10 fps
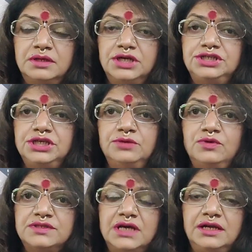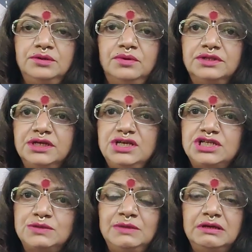खर्चे वो सारे नॉर्थ
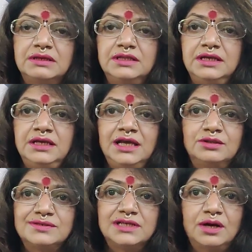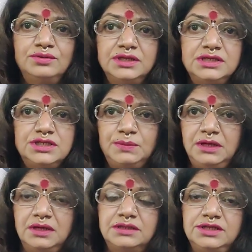ईस्ट में रख देने या तो साउथ ईस्ट
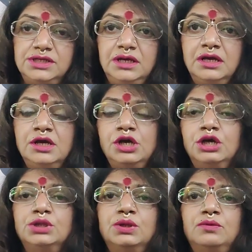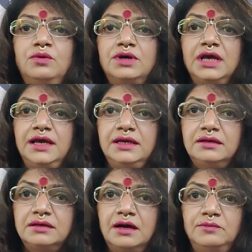में रख दीजिए तो वो क्या है
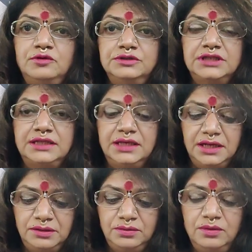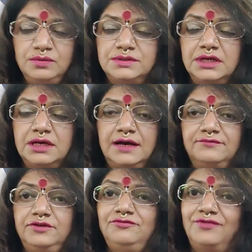कम हो जाता है और उससे
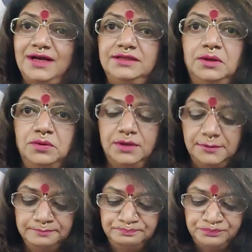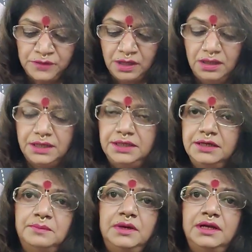काफ़ी फ़ायदा होगा लकी
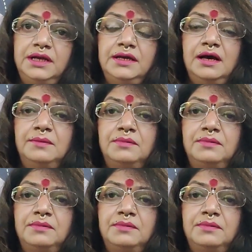नंबर रहेगा